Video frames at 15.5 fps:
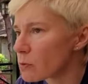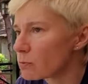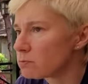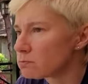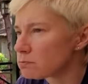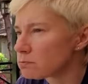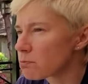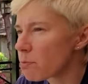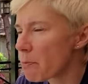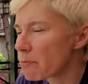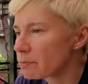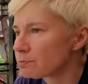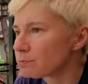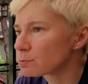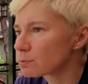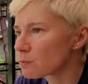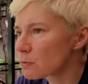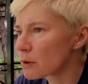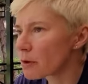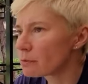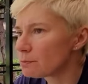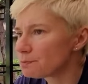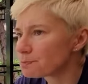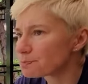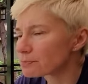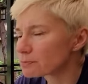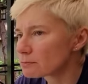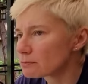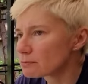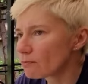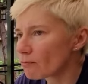компот какой-то.
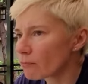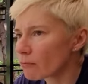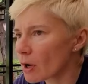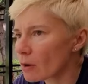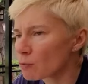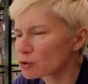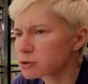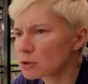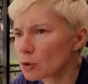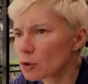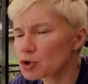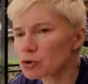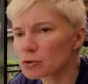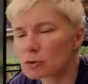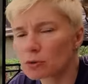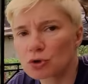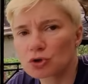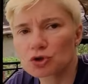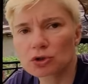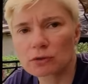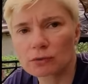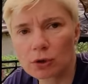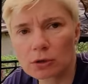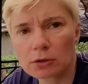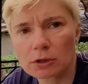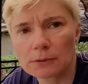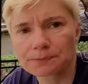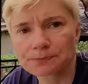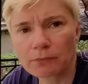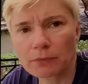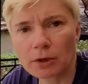Ну, хороший, он такой уже
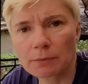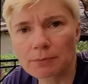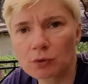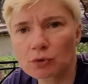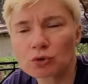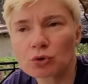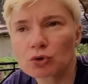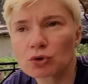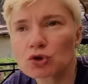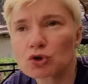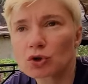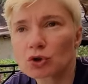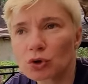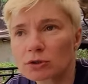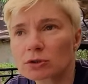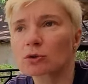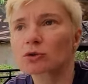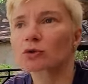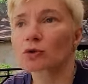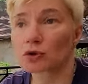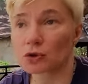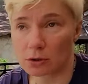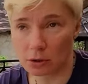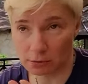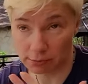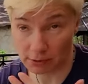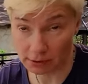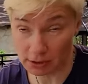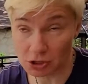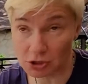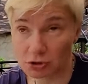твердый, он, он не живется, он тоже как
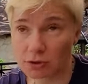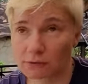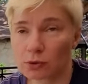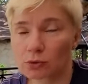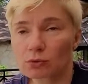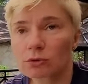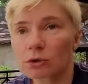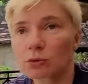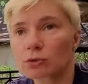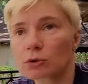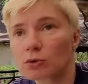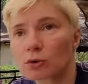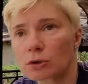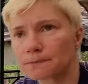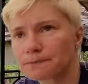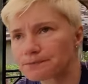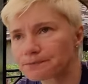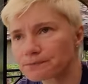прокачивается внутрь, он такой